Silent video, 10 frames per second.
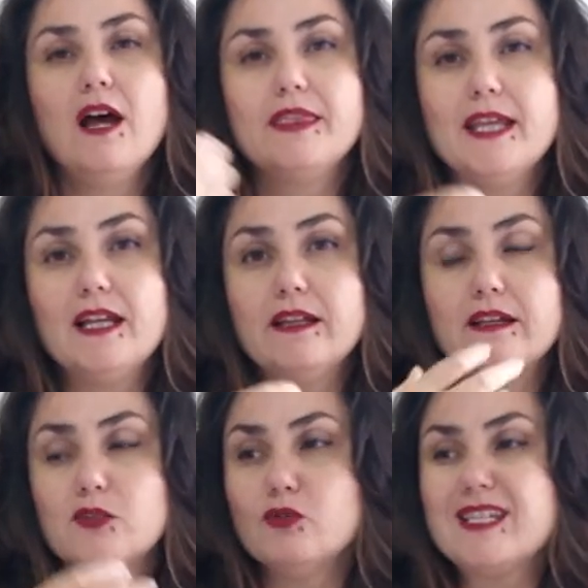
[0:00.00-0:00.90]

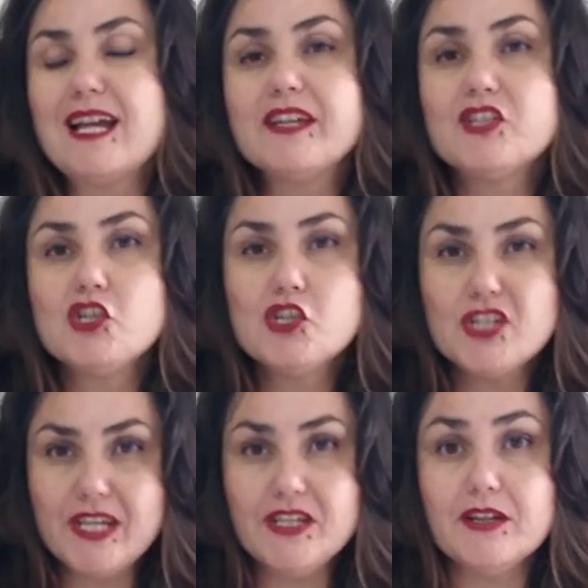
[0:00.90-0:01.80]
Далее, то есть
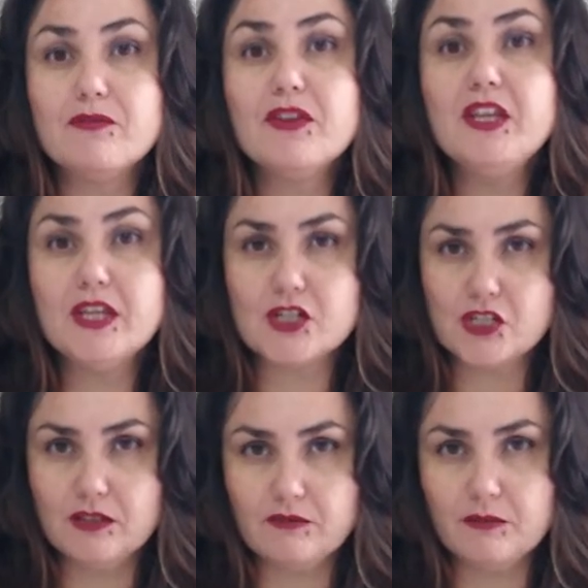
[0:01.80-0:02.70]
очищение
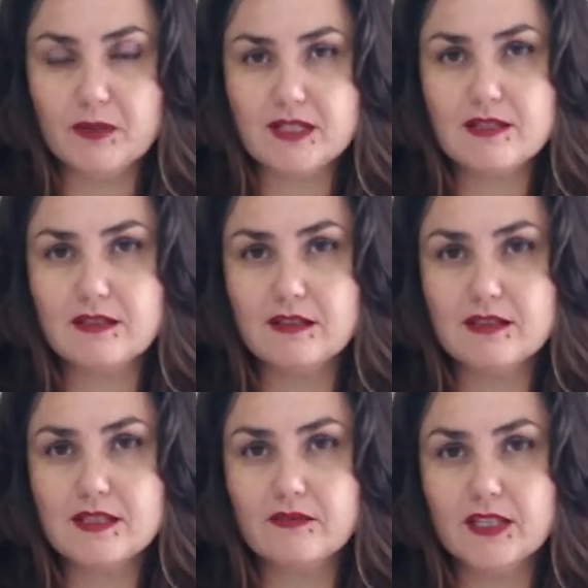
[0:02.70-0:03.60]
внешнего
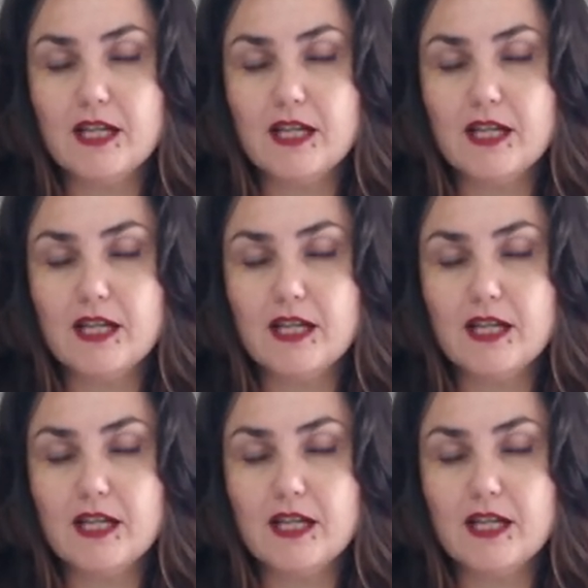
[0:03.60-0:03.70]
пространства,